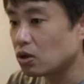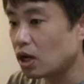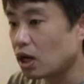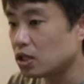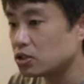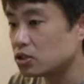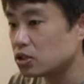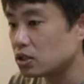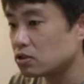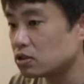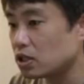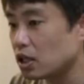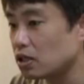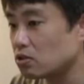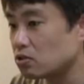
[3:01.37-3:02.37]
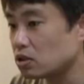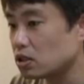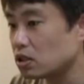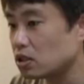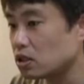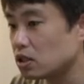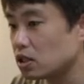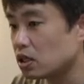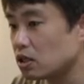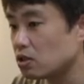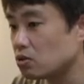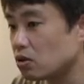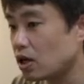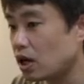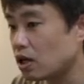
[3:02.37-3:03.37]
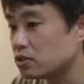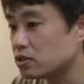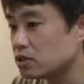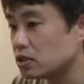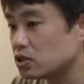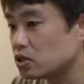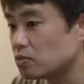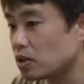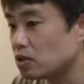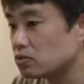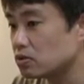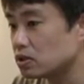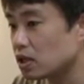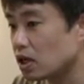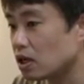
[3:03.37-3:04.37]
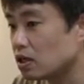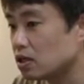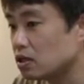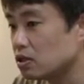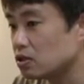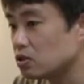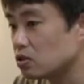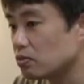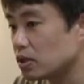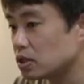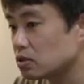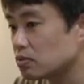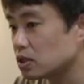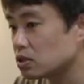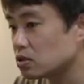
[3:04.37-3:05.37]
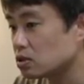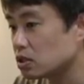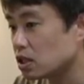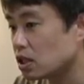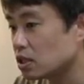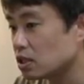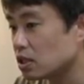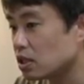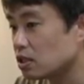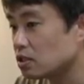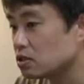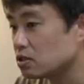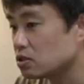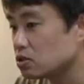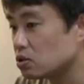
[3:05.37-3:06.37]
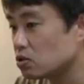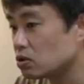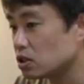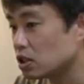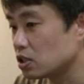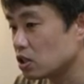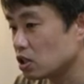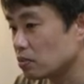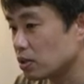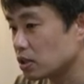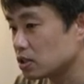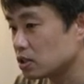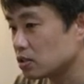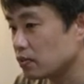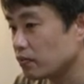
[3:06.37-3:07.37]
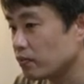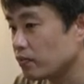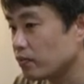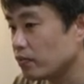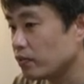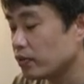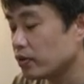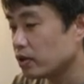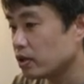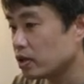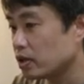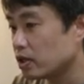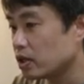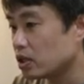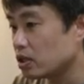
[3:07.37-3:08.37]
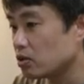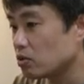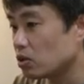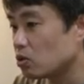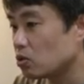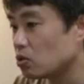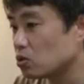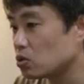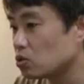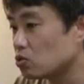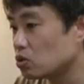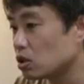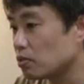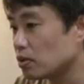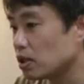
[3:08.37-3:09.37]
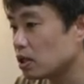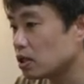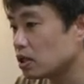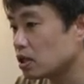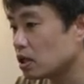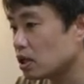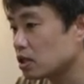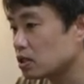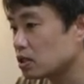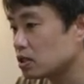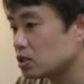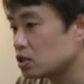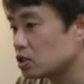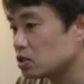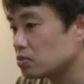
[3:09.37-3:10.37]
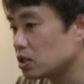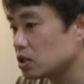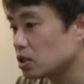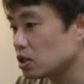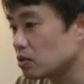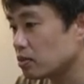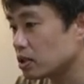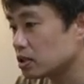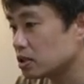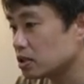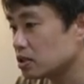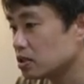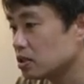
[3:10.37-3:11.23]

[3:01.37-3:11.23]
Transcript: 感じたくないのに怒りを感じてしまうんだとますます怒りが強くなっていきます怒りは放っておけば勝手に静まっていきます